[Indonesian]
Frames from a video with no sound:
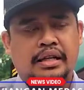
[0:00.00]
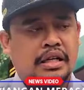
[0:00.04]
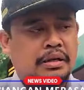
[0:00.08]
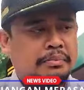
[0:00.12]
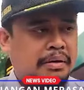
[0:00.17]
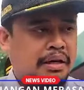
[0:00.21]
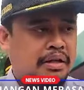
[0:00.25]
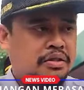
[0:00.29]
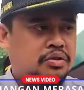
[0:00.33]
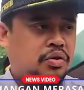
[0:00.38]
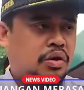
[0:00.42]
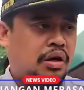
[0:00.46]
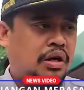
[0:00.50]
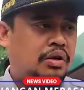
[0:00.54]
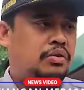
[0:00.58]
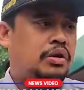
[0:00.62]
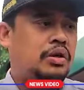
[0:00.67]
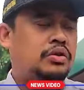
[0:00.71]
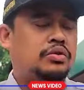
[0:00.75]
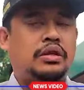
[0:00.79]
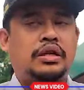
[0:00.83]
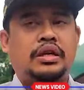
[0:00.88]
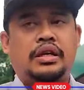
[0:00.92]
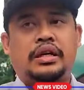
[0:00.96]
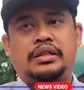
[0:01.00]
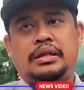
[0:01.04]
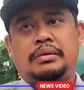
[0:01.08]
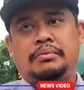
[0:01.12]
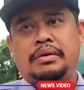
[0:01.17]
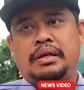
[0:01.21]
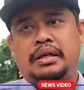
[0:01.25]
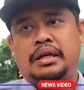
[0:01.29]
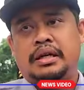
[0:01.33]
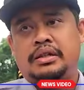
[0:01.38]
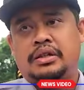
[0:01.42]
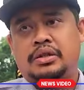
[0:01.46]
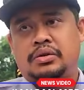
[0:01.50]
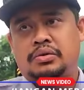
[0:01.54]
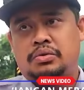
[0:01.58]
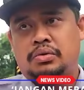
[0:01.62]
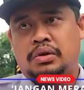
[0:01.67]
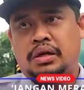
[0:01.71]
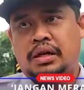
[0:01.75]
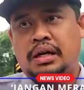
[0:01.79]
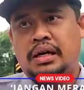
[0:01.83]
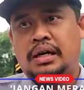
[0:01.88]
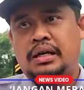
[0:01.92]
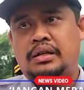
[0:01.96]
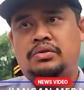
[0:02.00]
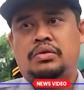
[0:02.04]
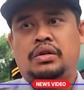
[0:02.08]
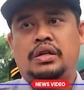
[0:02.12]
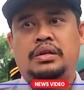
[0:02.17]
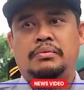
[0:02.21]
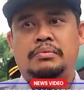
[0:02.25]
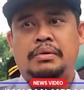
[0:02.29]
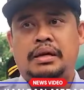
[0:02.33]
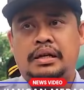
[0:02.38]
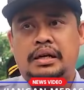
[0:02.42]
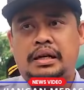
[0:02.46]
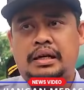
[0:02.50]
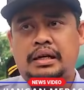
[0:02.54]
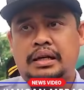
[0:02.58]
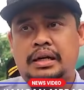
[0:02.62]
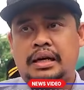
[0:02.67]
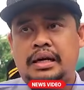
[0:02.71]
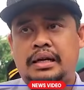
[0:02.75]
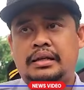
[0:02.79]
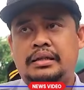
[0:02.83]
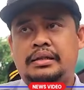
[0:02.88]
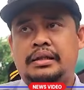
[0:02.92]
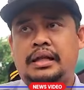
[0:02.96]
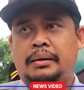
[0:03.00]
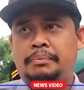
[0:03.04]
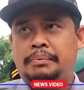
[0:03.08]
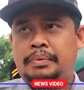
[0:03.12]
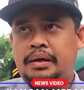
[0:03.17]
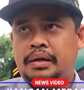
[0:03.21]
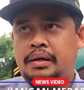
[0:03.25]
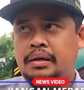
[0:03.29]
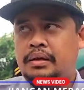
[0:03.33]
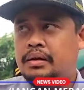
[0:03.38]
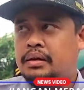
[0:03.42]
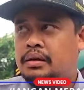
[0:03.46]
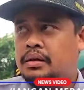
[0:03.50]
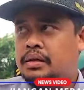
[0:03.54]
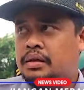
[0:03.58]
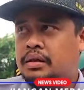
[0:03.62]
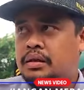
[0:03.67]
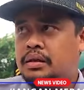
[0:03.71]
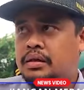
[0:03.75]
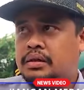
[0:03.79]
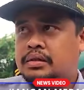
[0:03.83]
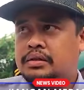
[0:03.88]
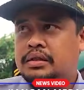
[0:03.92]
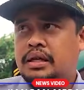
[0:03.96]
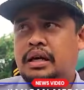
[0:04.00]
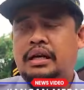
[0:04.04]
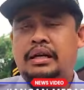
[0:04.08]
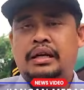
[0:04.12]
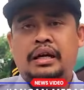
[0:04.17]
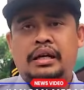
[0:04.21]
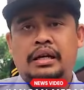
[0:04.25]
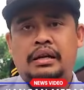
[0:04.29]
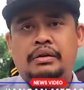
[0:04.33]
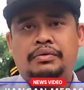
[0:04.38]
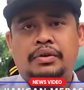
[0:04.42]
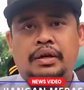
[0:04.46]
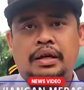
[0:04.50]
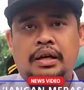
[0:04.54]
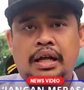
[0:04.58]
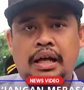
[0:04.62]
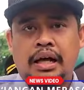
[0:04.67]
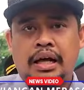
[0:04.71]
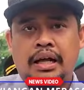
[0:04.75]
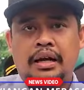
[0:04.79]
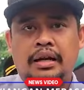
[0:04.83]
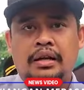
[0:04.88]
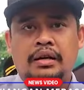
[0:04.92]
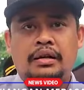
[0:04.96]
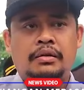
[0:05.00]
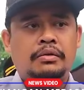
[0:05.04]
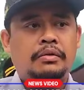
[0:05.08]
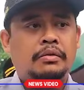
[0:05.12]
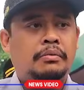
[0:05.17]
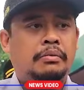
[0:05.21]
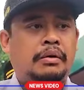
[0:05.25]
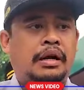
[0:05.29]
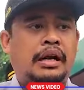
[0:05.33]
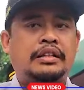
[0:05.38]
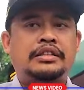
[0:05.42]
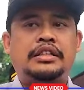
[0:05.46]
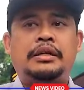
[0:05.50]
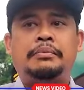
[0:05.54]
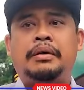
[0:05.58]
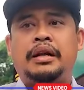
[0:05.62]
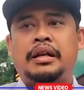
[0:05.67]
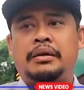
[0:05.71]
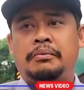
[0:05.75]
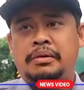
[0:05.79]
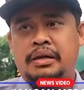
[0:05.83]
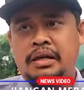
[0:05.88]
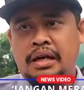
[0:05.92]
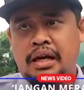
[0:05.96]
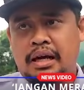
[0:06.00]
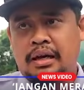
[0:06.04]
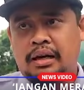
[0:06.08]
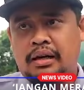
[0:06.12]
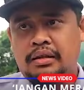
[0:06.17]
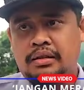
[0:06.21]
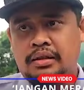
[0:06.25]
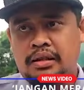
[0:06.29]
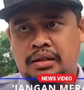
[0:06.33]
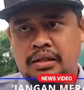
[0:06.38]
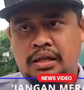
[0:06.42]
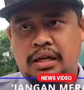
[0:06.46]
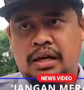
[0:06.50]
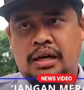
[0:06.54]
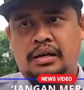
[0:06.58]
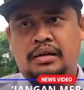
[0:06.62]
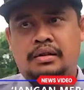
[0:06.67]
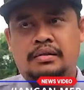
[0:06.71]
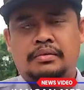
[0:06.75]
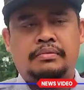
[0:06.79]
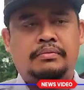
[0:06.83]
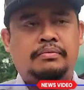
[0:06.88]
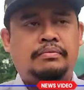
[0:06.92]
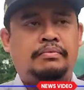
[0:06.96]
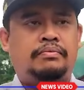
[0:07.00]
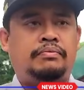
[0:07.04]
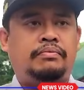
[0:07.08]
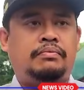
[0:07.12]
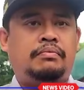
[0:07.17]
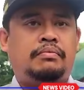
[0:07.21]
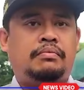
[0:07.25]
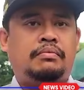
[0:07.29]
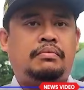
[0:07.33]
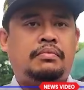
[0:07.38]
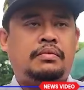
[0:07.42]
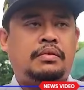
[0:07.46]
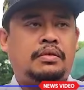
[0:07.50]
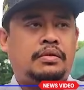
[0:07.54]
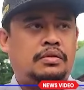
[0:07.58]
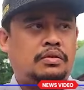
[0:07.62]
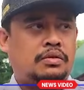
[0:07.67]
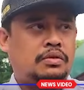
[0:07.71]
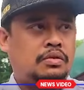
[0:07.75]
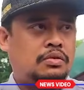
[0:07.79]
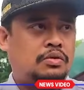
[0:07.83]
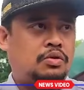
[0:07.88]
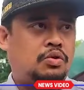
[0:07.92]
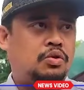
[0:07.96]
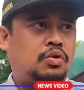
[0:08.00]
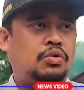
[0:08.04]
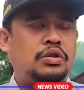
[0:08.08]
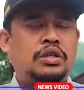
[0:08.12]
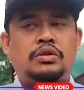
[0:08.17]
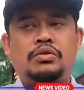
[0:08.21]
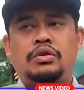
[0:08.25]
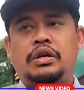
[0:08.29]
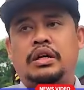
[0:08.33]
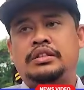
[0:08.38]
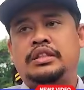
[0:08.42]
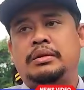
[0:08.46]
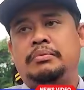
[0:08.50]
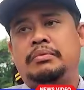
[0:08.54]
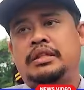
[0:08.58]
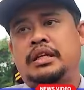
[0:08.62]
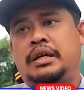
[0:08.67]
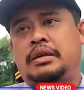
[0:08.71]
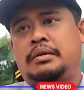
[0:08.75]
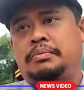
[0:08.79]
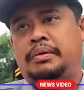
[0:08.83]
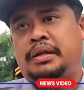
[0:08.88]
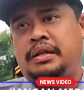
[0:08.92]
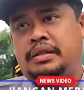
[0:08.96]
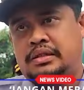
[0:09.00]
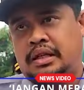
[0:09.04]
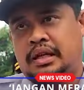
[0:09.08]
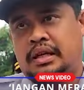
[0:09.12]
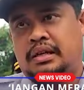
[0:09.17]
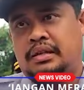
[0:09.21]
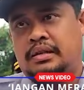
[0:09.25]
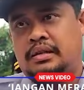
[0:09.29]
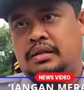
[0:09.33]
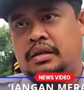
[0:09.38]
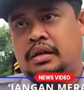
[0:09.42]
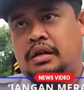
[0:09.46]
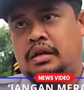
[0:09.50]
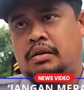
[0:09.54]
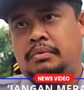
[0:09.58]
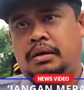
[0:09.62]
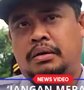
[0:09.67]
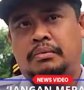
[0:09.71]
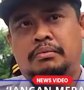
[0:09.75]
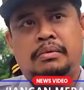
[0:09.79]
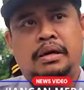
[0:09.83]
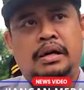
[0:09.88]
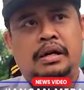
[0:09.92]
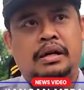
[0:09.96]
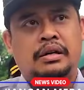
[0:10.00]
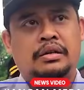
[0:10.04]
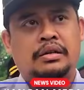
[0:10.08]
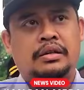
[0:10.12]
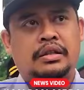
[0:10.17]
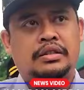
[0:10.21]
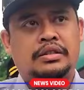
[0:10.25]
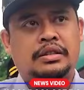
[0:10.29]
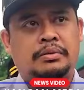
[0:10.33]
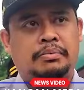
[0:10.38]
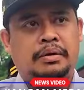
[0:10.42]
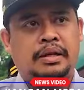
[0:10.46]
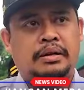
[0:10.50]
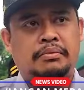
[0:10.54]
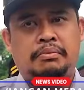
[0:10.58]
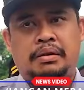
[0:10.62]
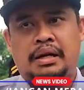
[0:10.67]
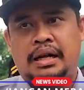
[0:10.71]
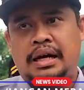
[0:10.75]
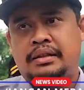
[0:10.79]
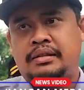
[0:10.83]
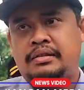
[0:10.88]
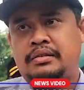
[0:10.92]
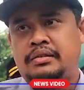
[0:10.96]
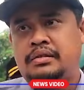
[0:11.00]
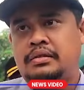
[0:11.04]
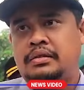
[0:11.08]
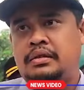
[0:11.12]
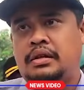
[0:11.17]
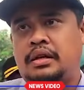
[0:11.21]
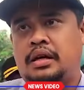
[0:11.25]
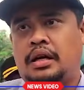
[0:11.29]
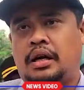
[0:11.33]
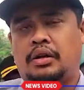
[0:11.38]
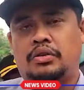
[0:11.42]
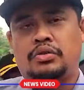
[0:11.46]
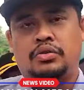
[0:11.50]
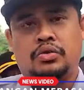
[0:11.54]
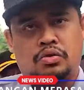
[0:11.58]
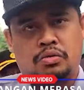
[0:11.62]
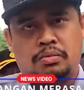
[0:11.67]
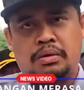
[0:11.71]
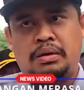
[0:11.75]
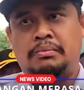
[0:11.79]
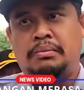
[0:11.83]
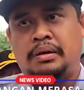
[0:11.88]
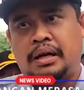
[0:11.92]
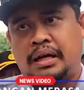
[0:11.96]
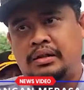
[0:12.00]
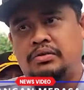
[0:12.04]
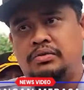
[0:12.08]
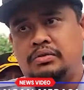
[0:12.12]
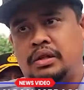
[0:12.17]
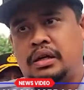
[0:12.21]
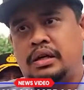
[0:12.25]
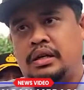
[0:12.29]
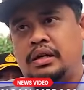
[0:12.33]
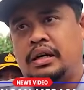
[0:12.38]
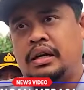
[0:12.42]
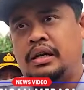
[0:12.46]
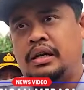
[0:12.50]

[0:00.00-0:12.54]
jadi kepala sekolah juga sudah kita berikan teguran sudah dibayarkan tapi jangan karena viral merasa paling benar tidak gurunya juga saya minta diperiksa kalau memang disiplin berat langsung hukuman berat juga